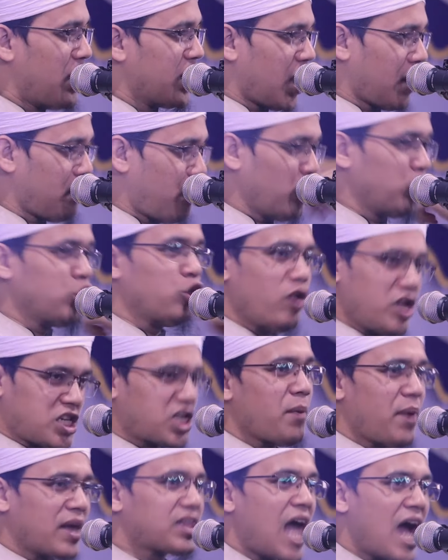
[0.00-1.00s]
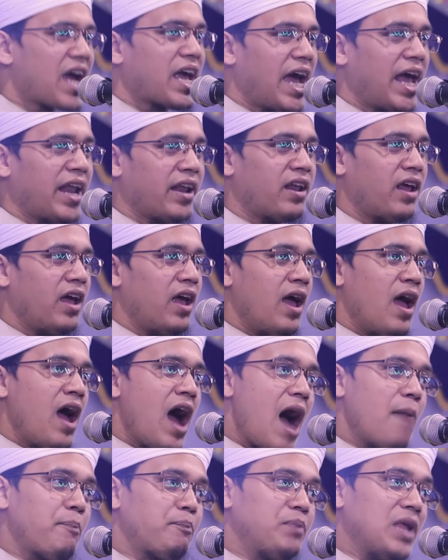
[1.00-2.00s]
আমাদের বন্ধু হিসেবে থাকেন
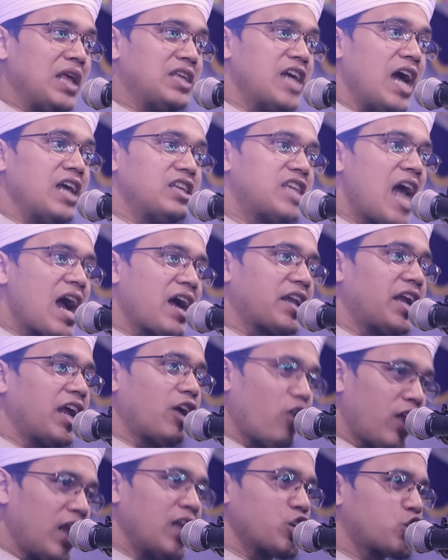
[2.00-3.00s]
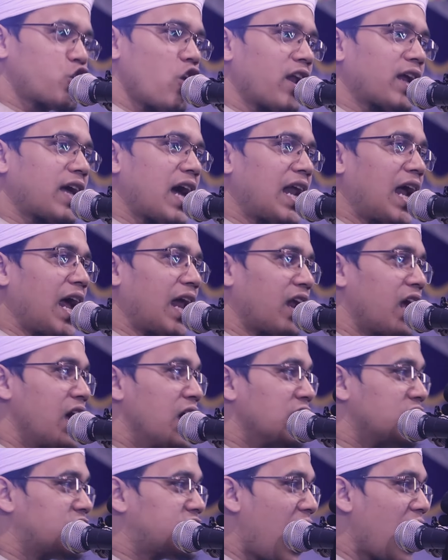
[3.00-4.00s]
আপনি যেই চাকরি করেন সরকারের
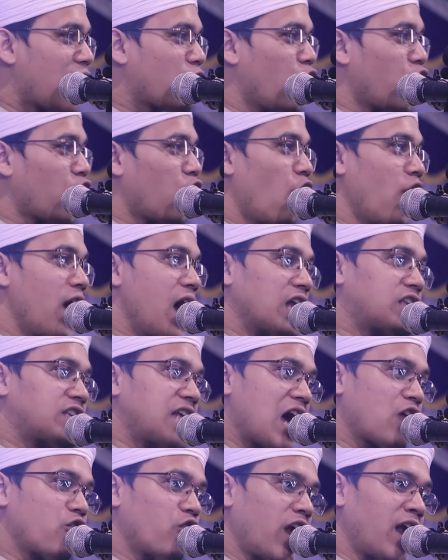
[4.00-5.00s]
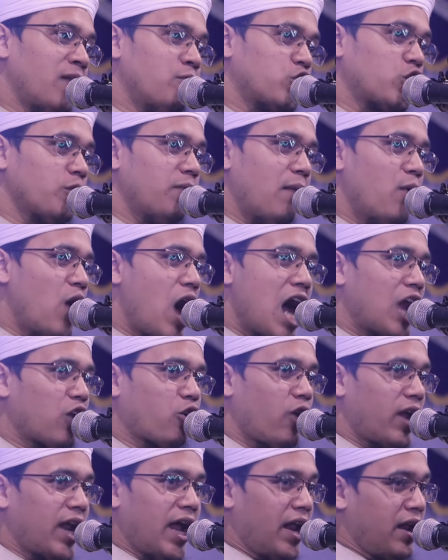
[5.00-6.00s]
চাকর হয়ে চাকরের মতো ব্যবহার
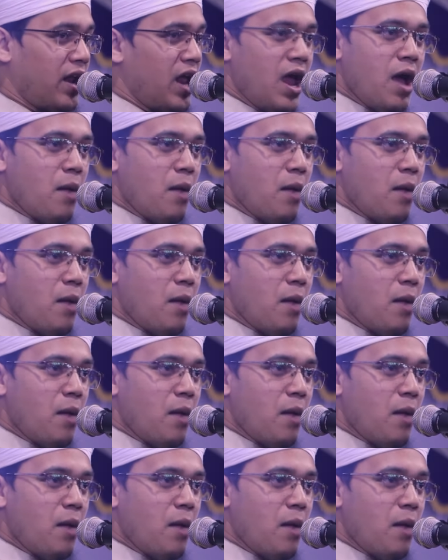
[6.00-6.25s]
করেন